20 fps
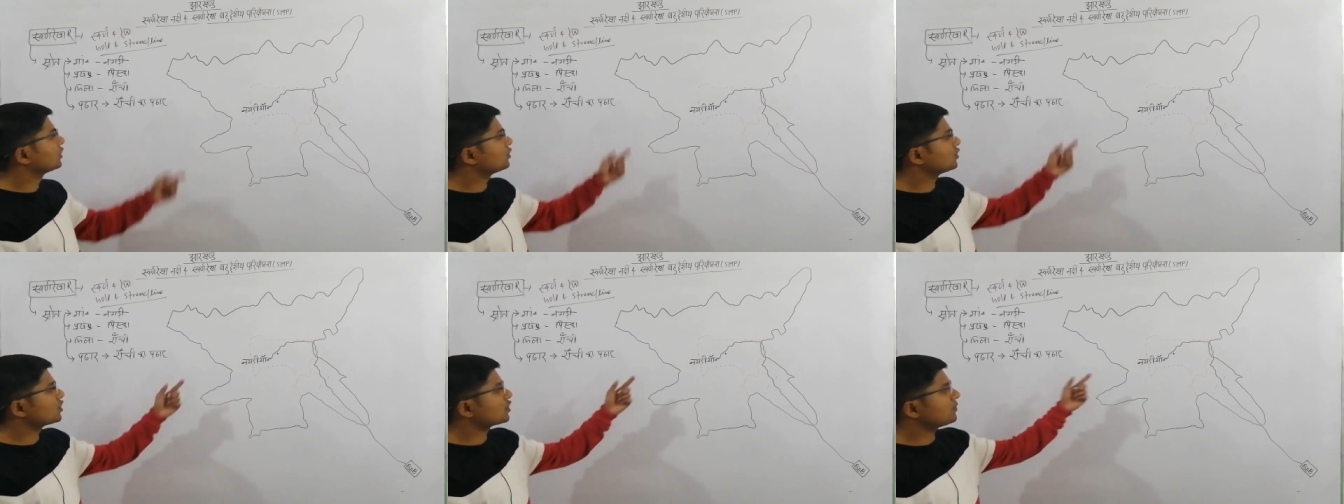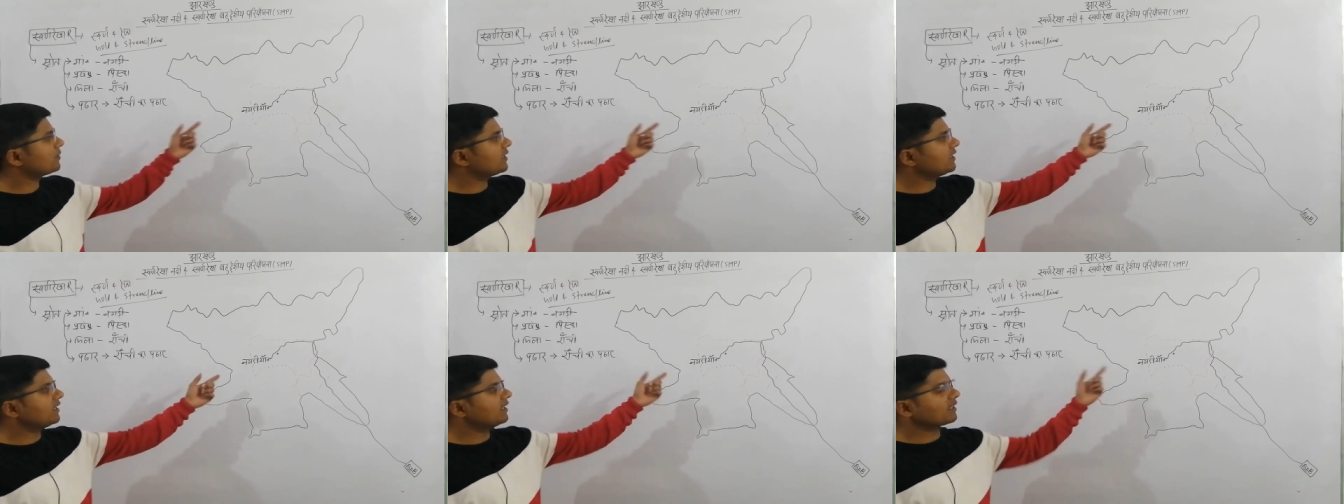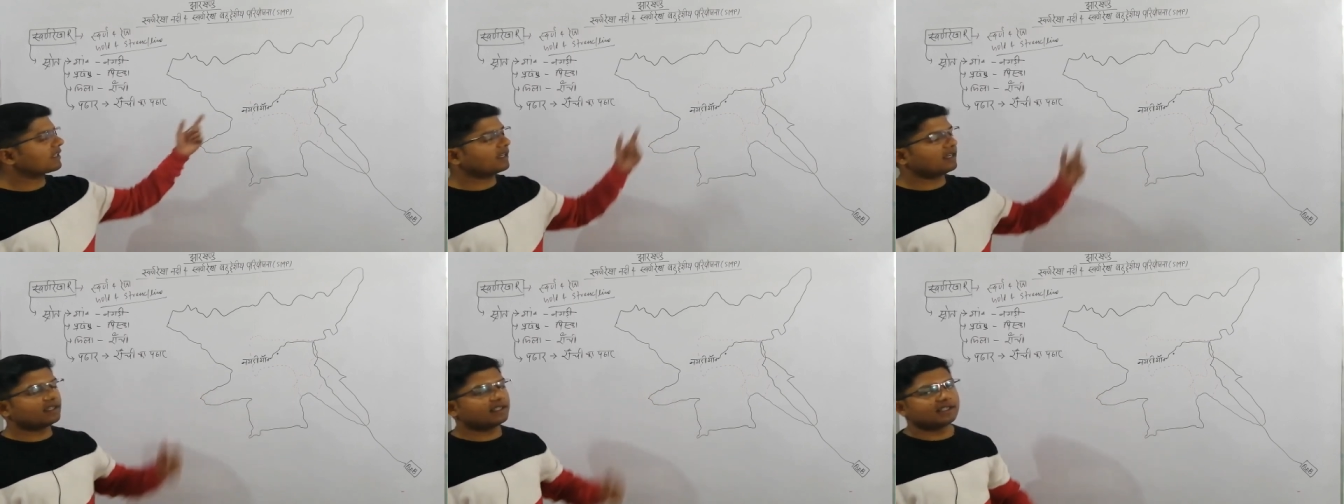तो स्वर्ण
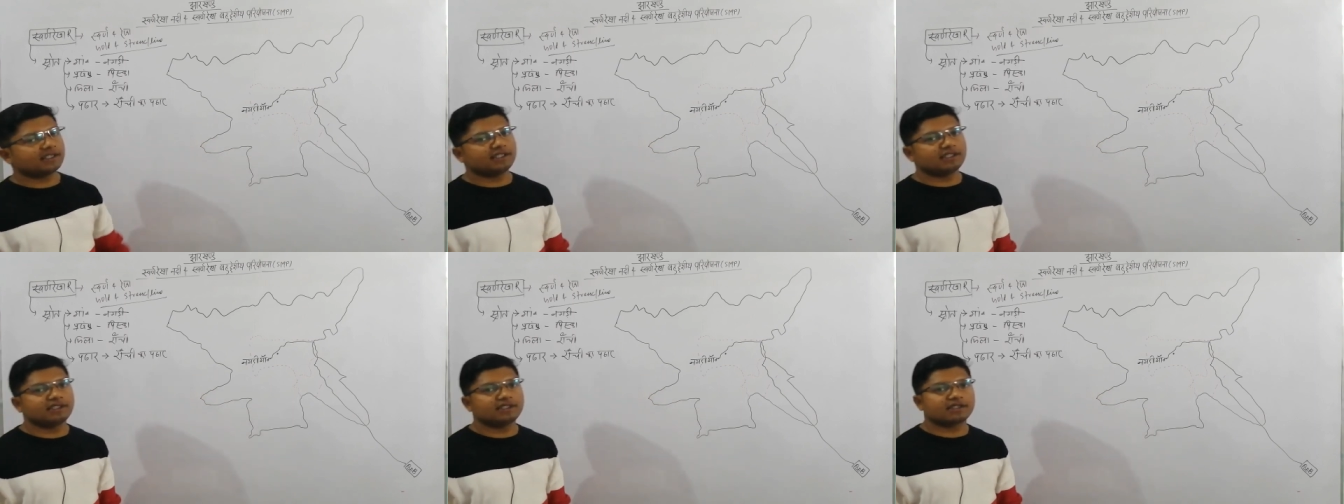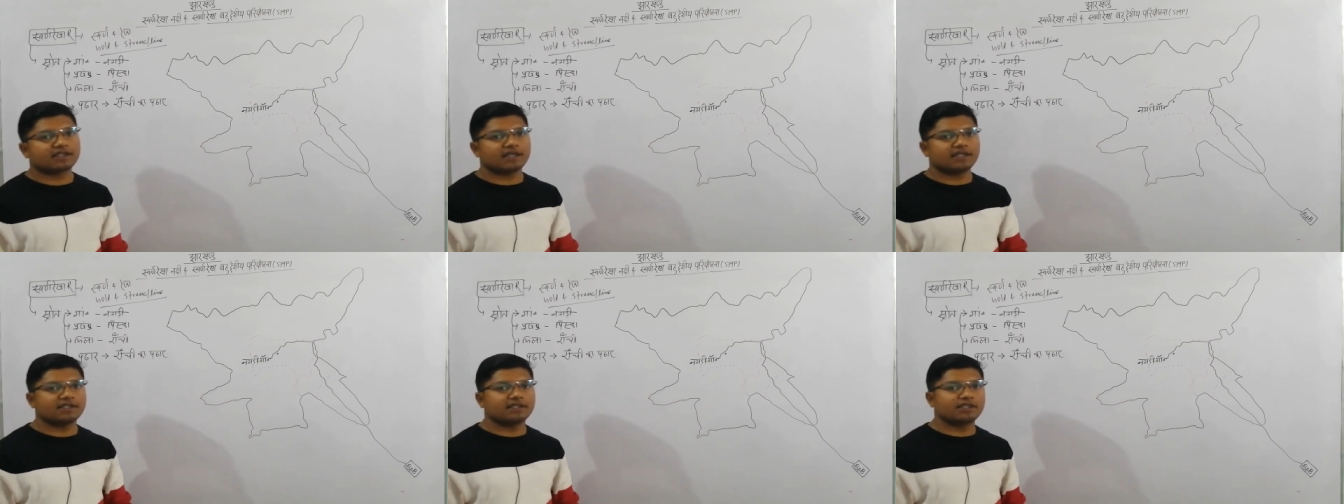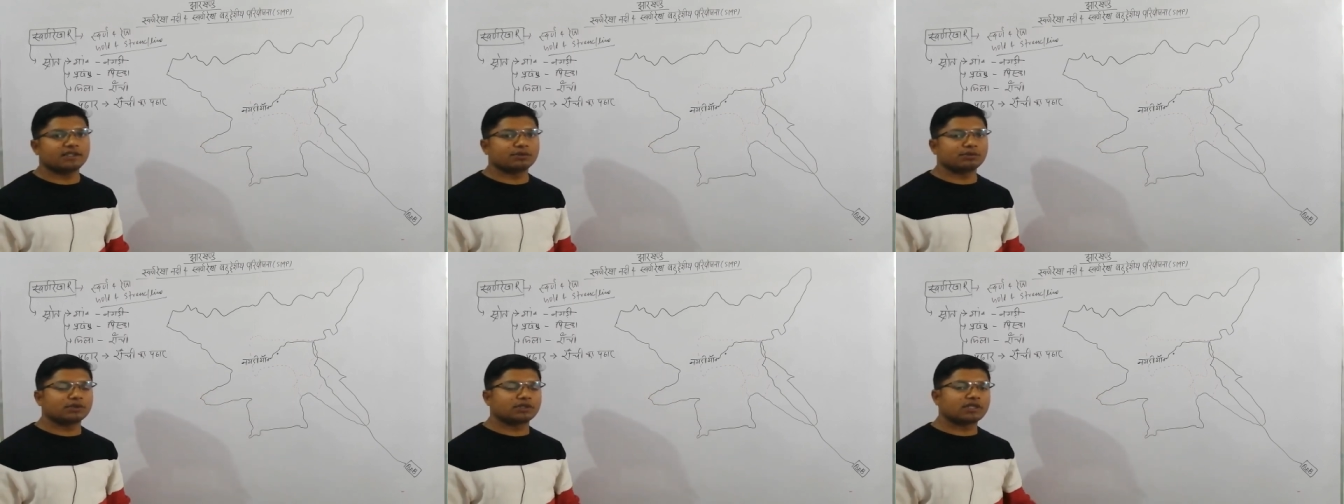रेखा नदी का
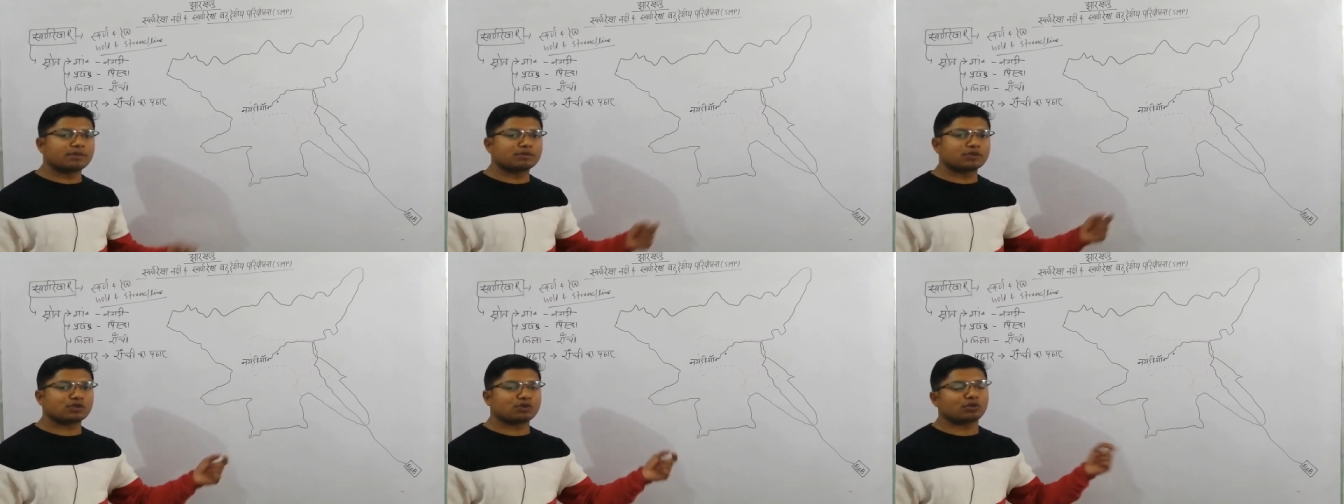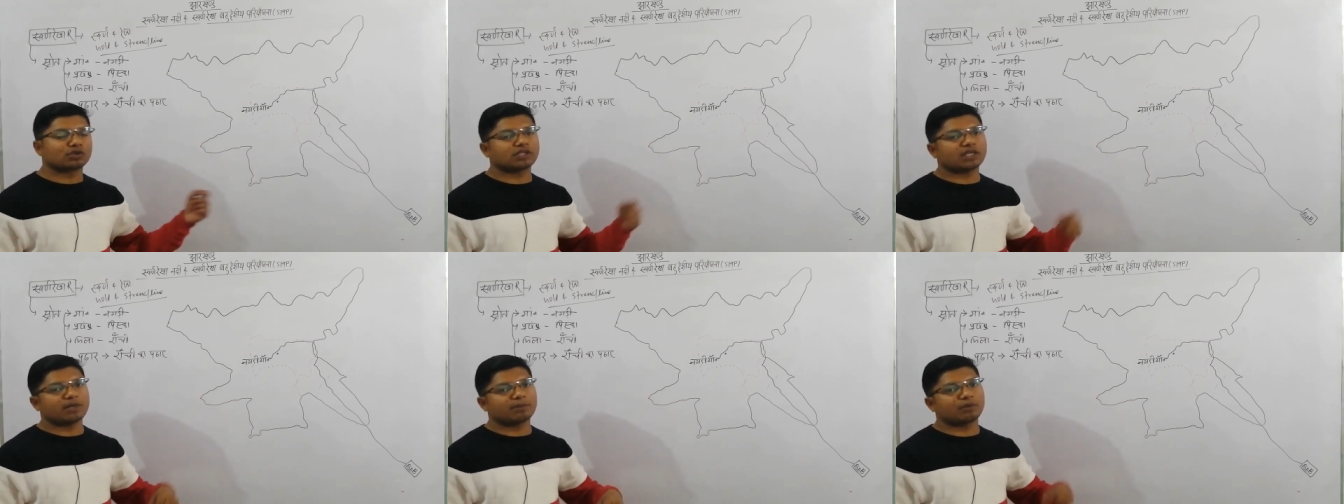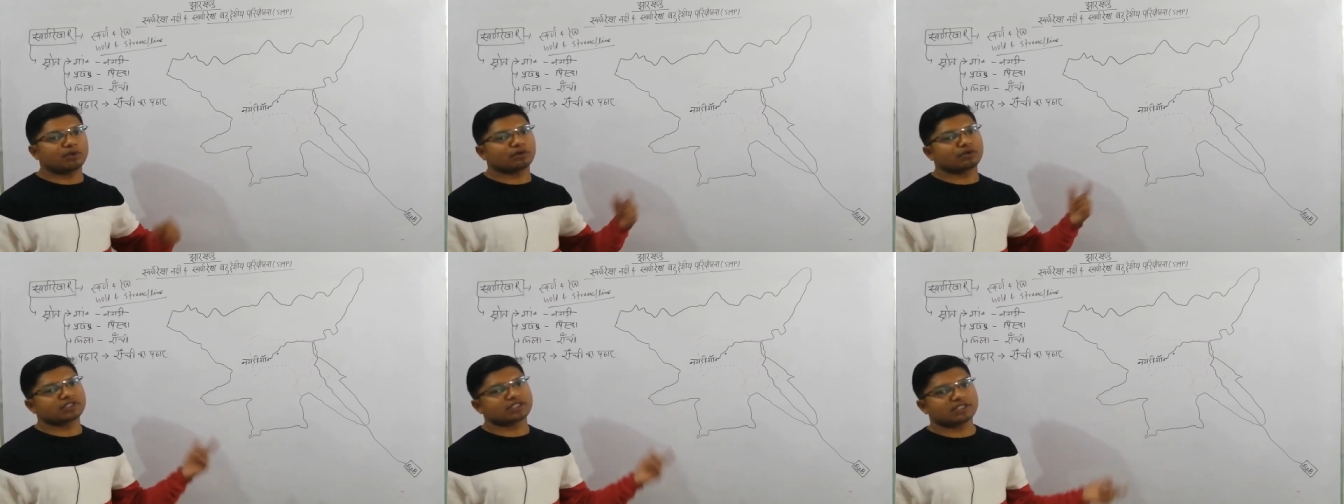यदि उद्गम स्रोत
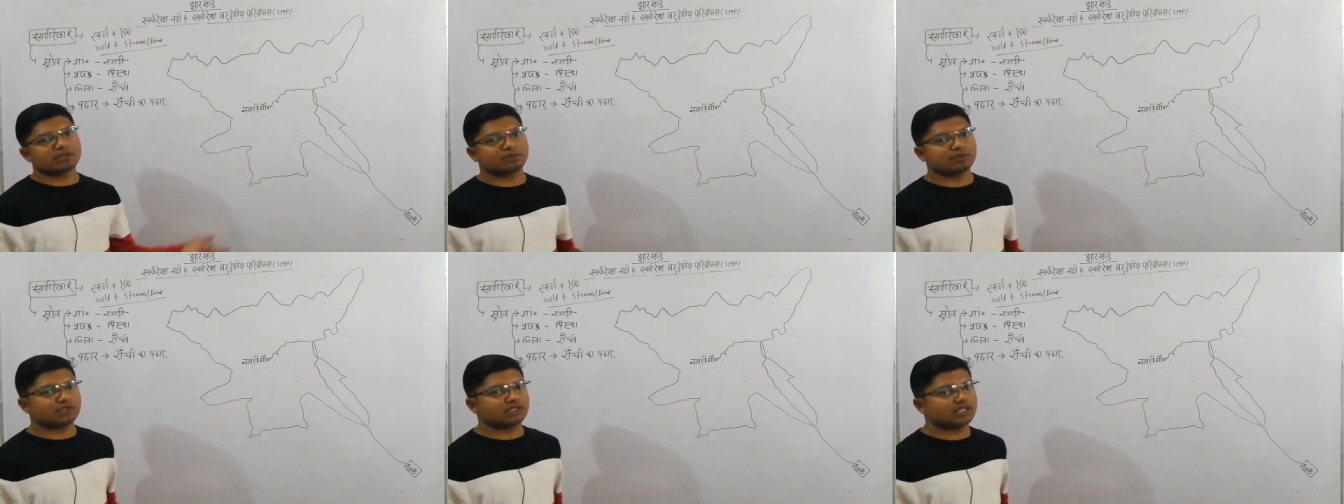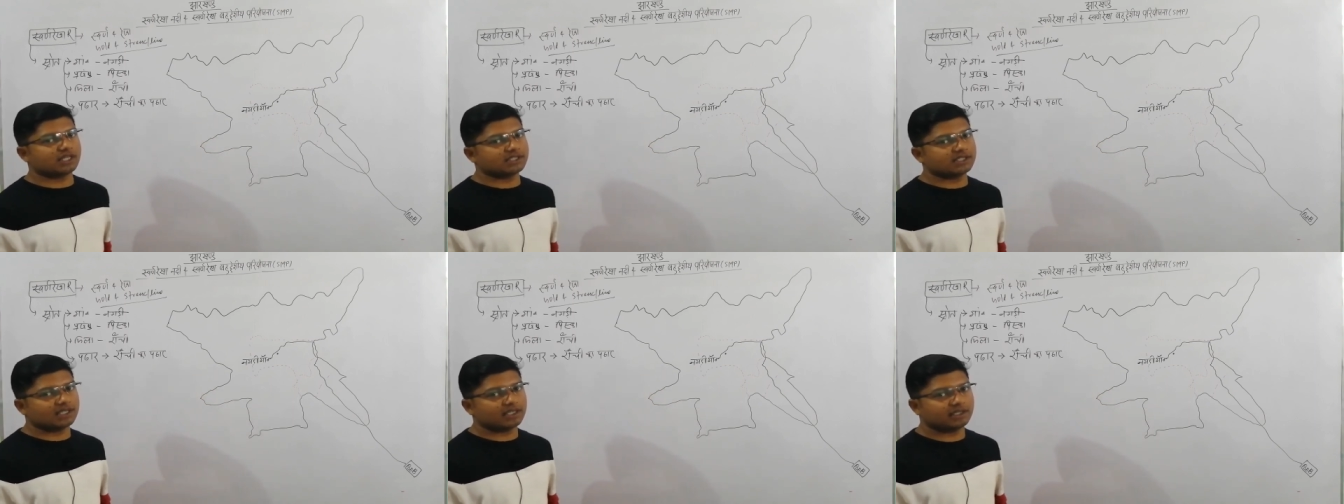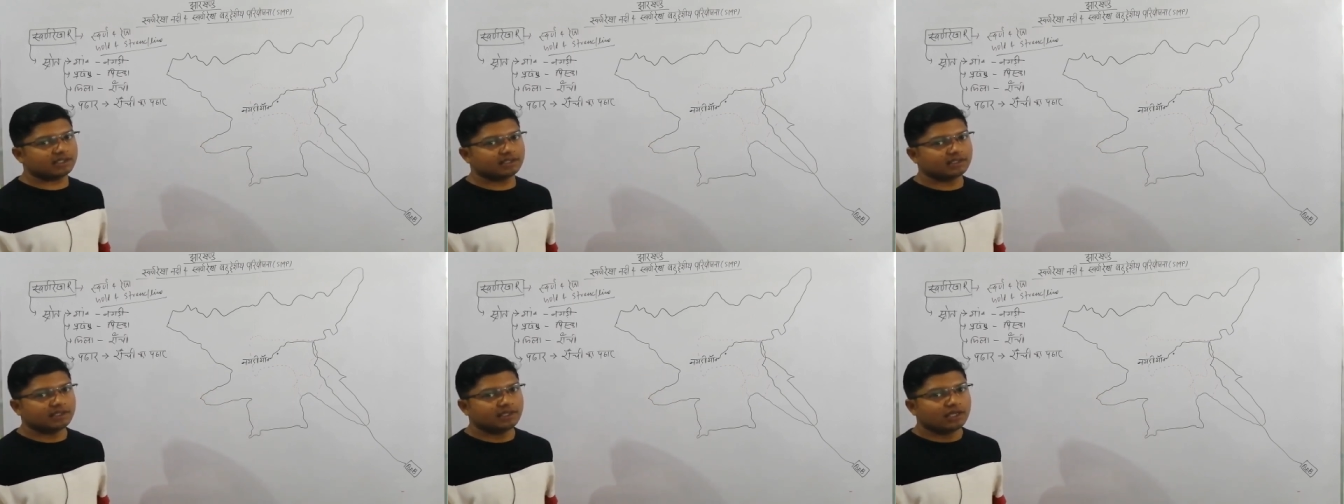आप लोगों से पूछा
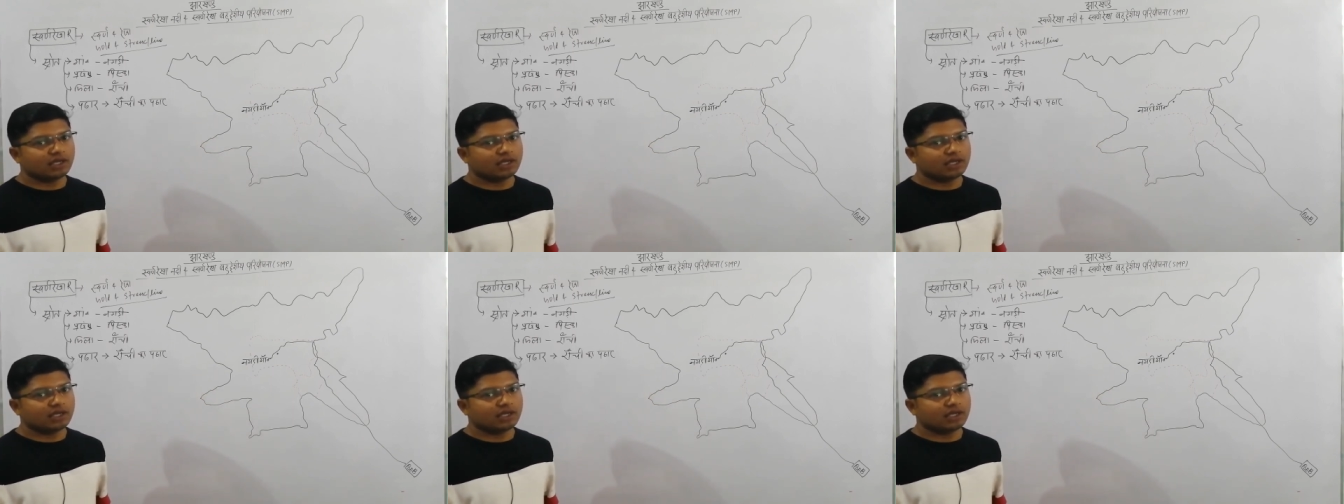जाए